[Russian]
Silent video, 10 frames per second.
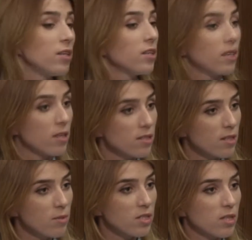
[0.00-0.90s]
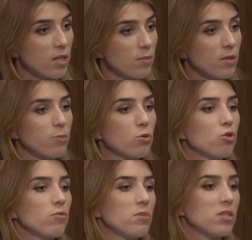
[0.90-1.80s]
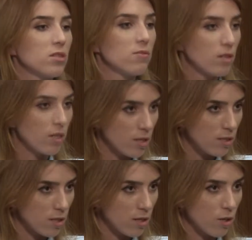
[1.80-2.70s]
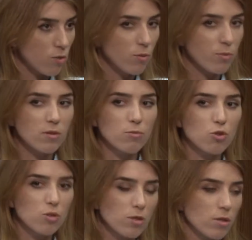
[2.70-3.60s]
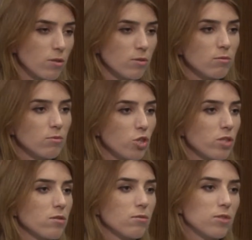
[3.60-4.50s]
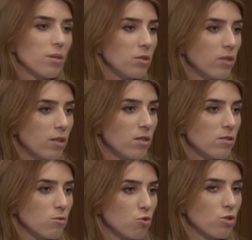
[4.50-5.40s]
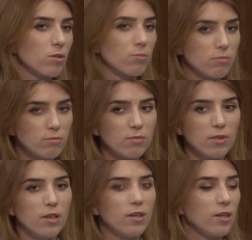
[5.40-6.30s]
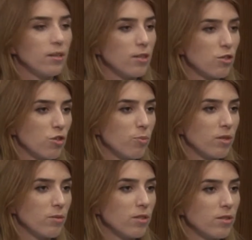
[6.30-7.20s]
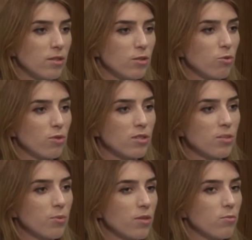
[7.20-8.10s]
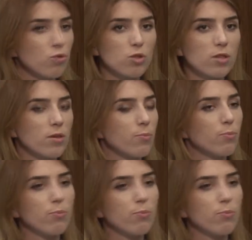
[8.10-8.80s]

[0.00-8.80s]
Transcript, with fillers: на даргинском языке, мы обслуживаем, естественно, даргинские районы, потому что сейчас сами даргинцы уже еле-еле начали понимать литературный язык, потому что